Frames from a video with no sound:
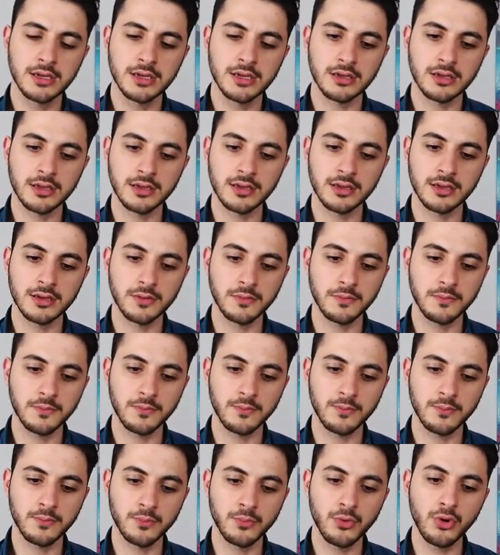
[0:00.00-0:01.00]
Ee,
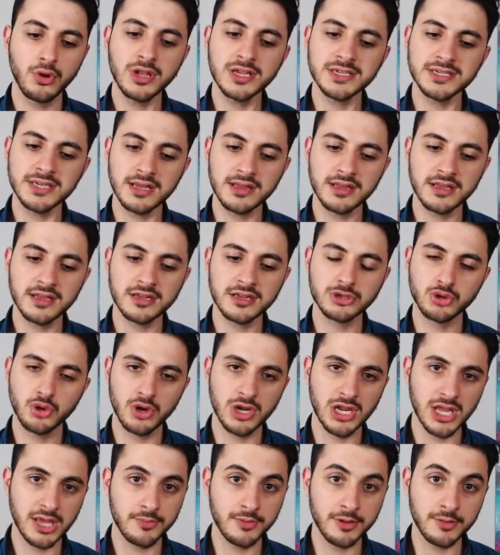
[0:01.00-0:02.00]
böyle şeyleri
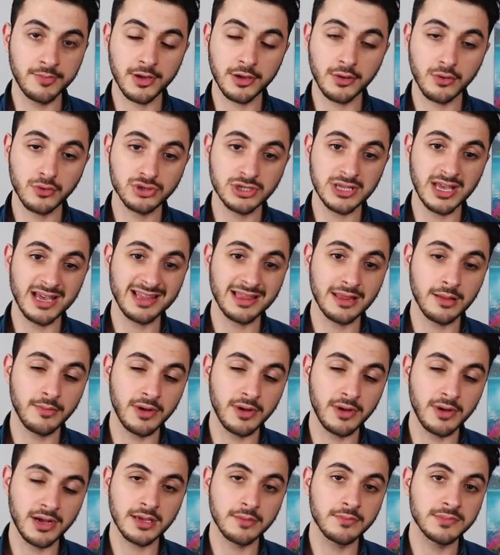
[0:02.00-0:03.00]
söyleyebilmek özellikle
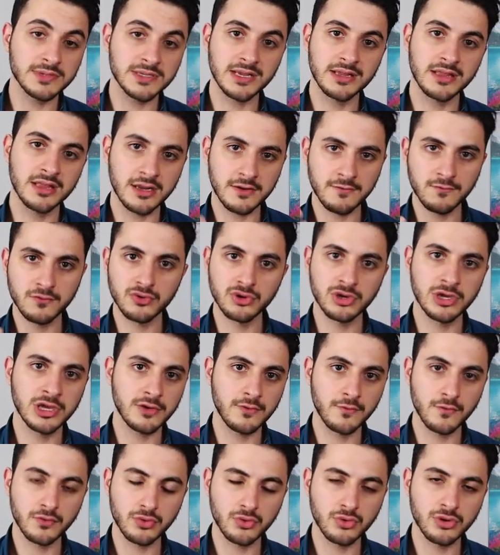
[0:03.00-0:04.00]
bazen bir şeyleri
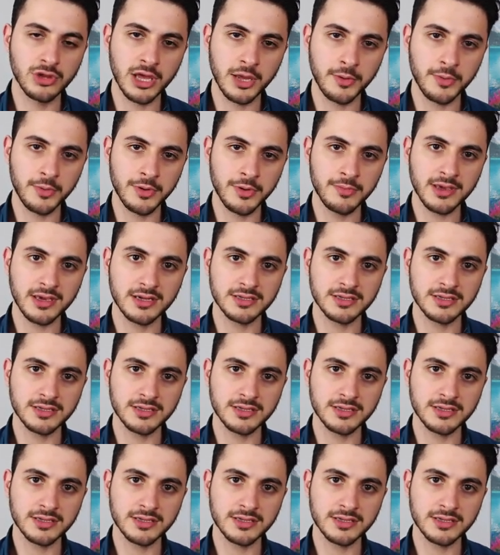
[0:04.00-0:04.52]
vurgulayabilmek